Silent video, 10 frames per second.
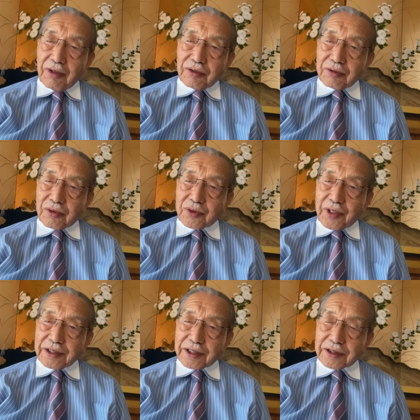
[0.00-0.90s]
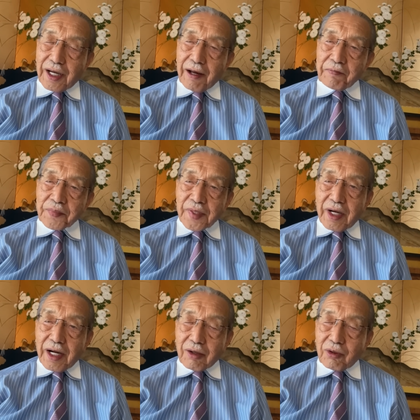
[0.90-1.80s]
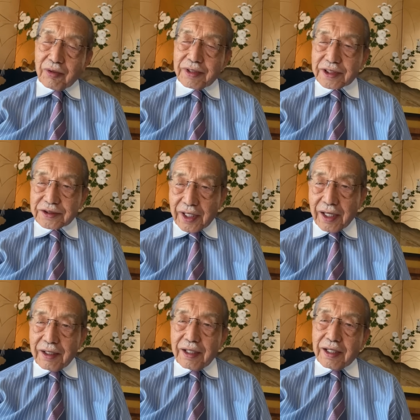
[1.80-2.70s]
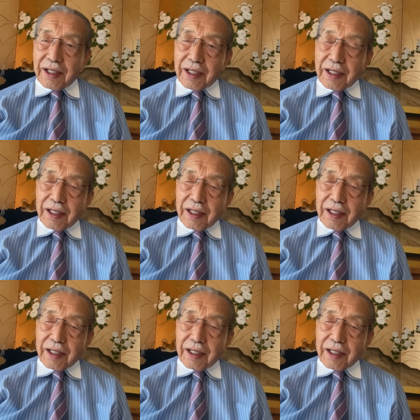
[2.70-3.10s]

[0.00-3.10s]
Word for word: いうことなんですが、これはですね、日本